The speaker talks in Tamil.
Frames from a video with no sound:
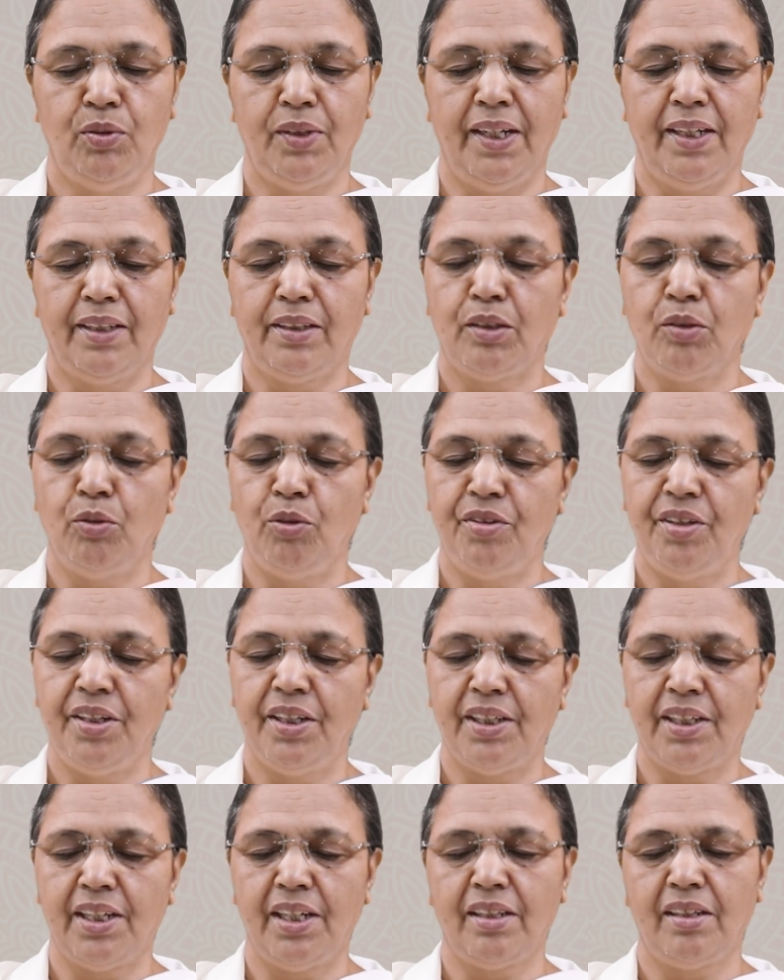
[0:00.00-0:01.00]
கூட
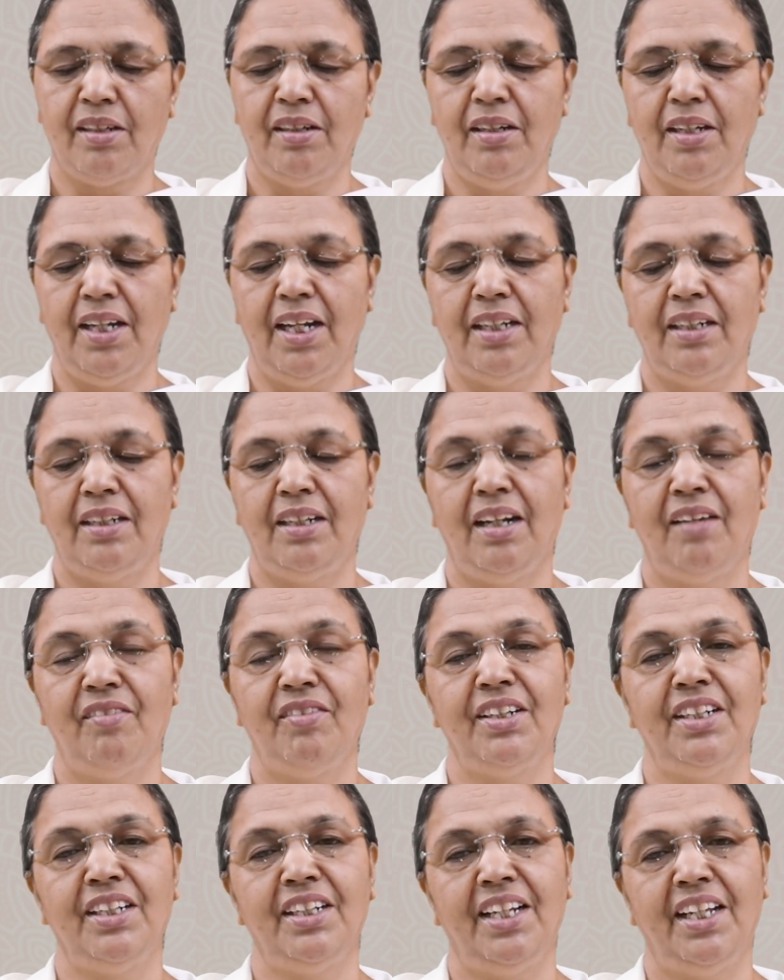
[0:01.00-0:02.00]
தொழுகிறார்கள்
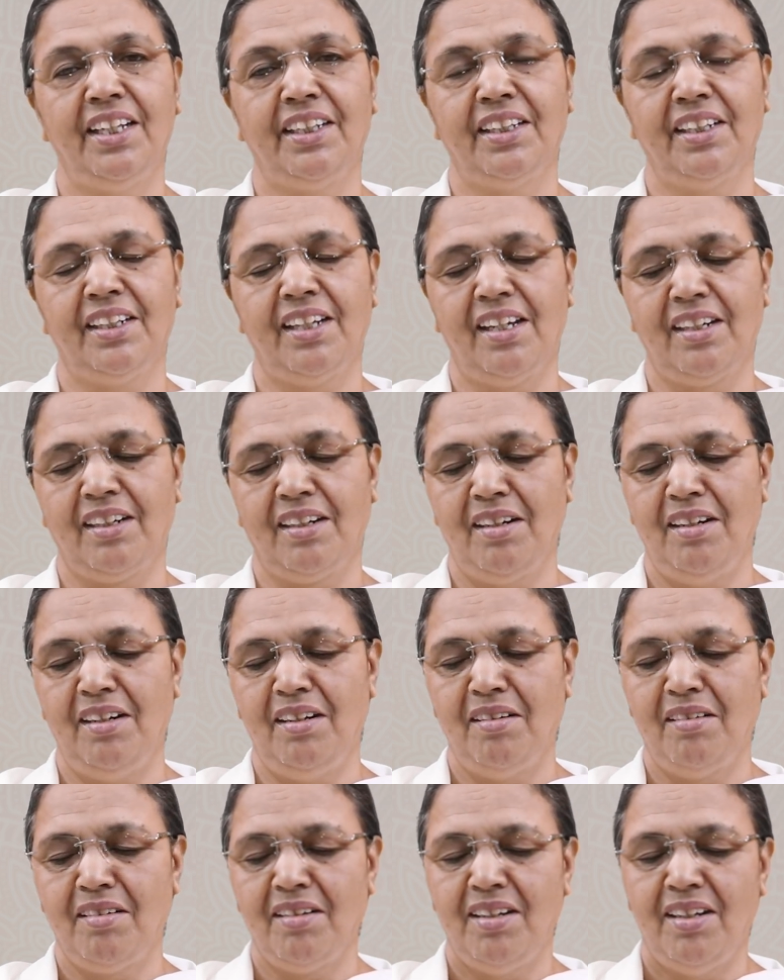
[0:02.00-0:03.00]
அல்லாவை நினைக்கிறார்கள்